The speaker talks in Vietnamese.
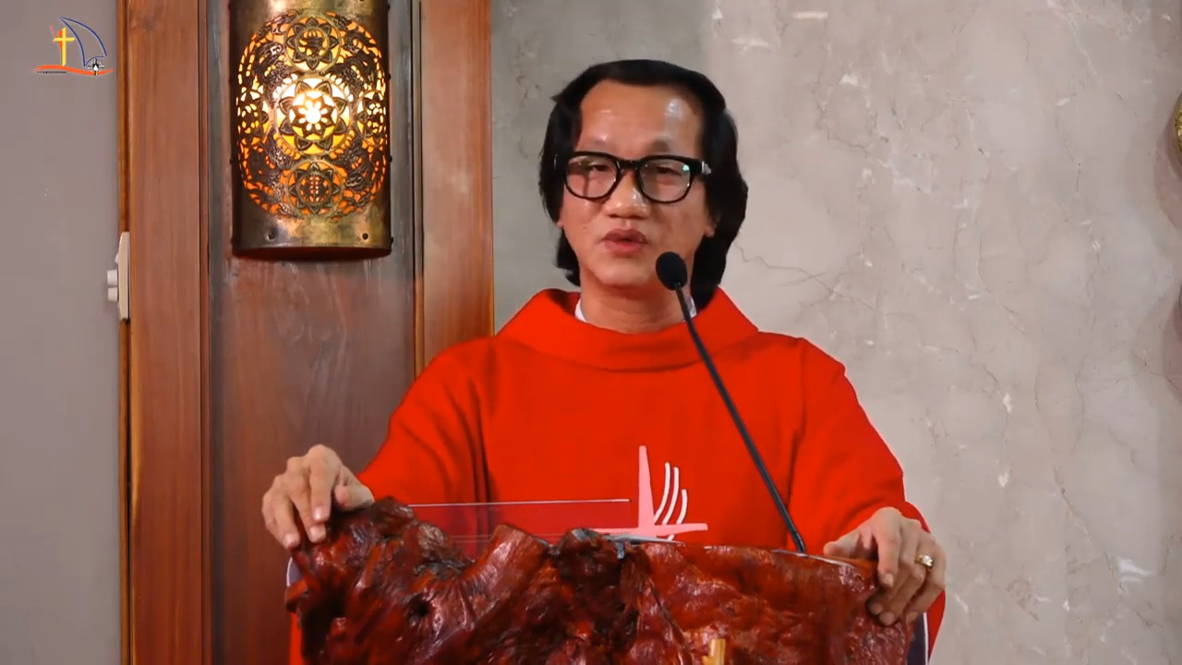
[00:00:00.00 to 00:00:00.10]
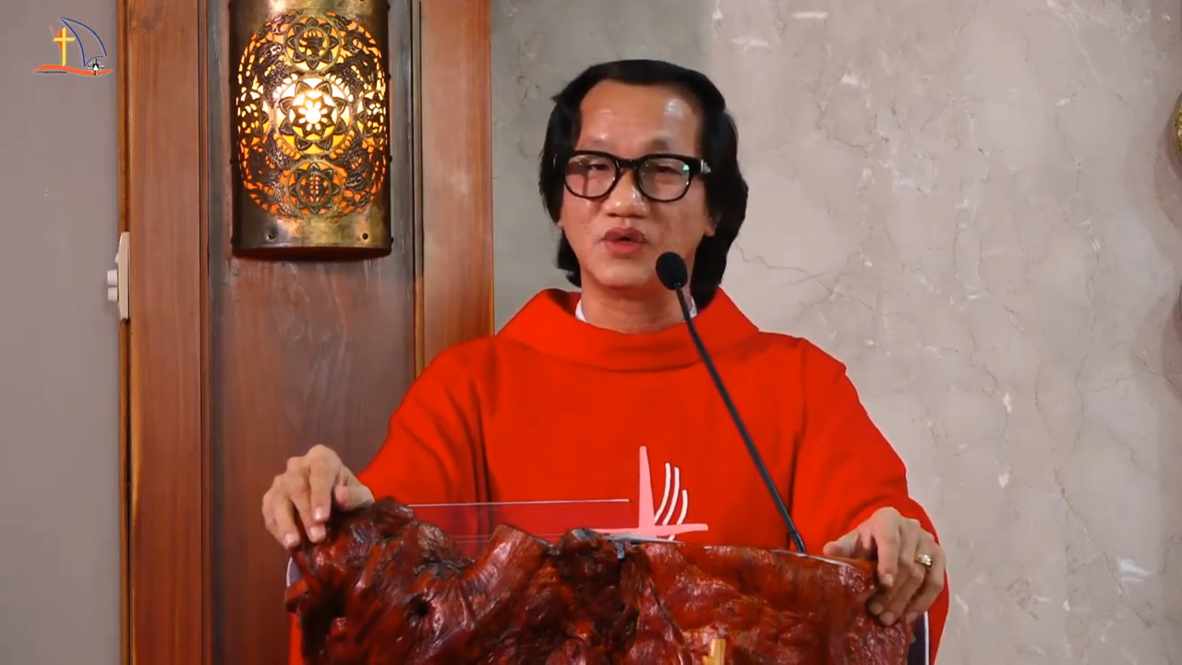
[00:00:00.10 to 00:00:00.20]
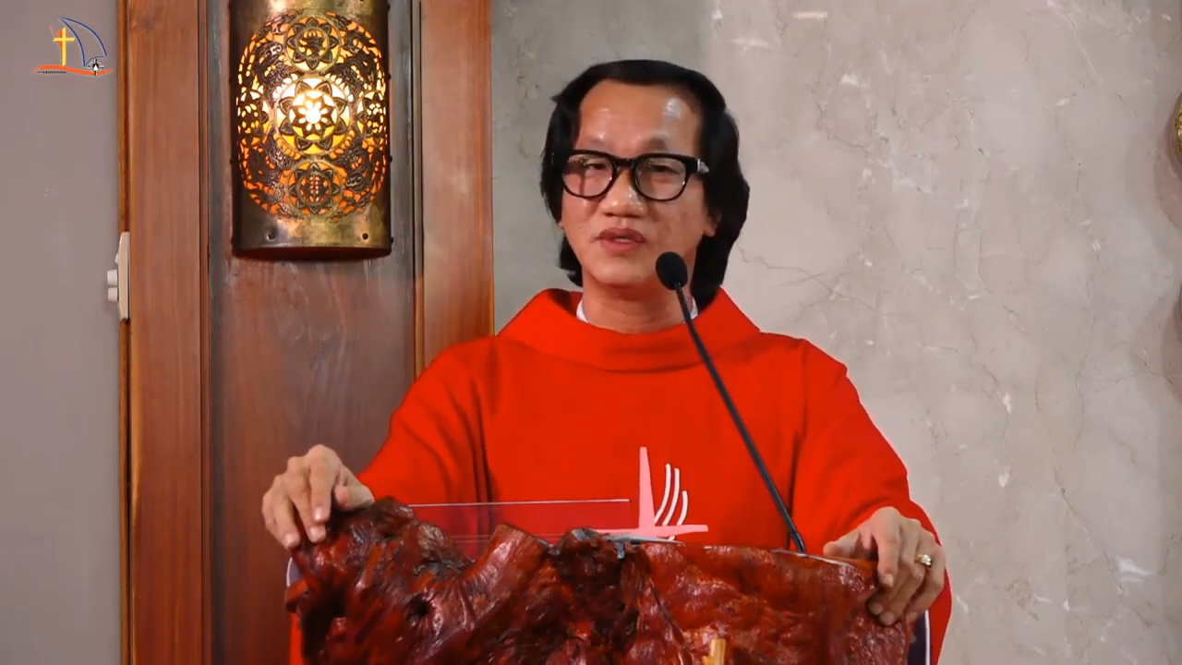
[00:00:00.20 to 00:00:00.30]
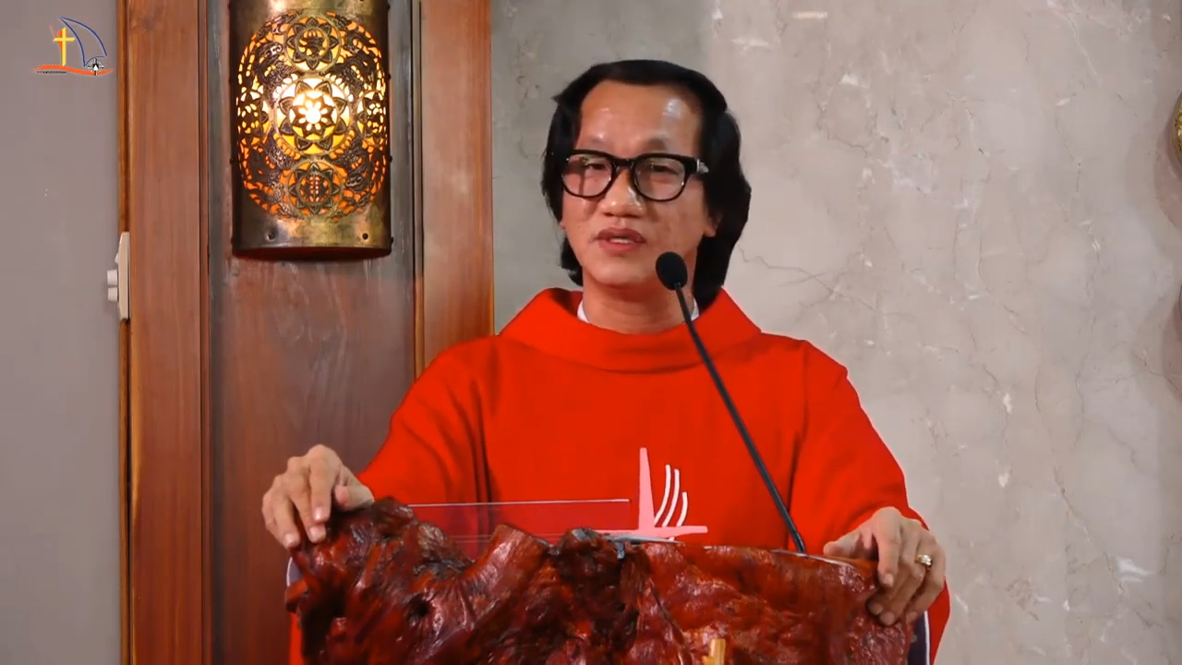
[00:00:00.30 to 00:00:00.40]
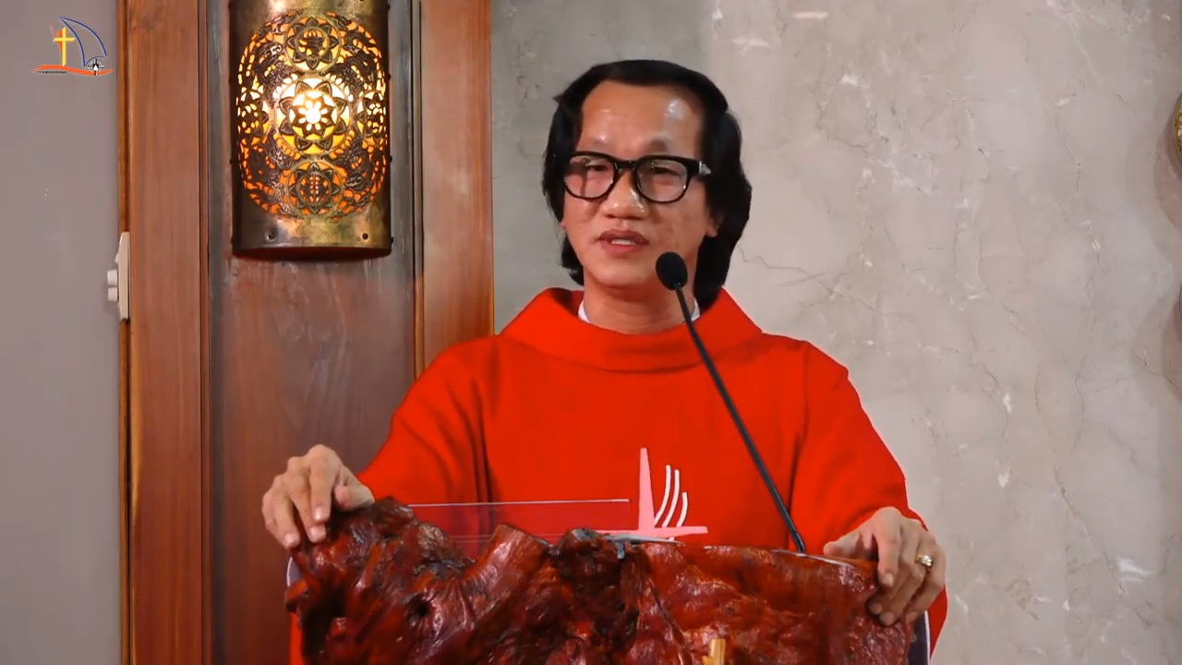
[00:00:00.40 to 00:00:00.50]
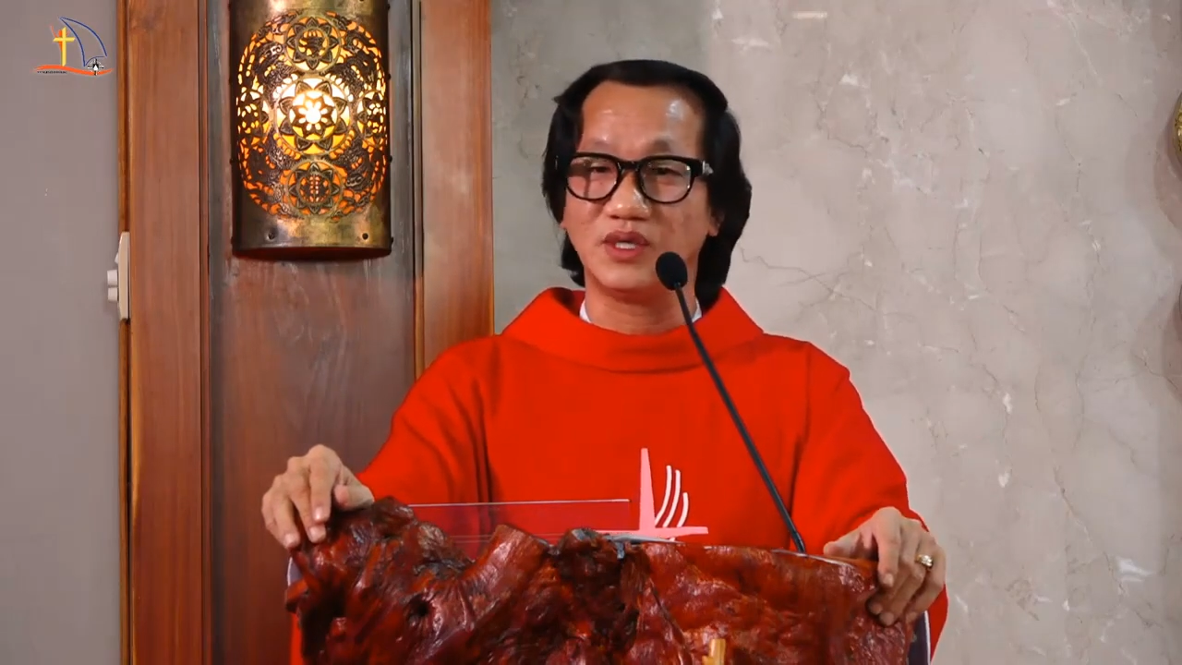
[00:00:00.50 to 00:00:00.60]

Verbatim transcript: của con người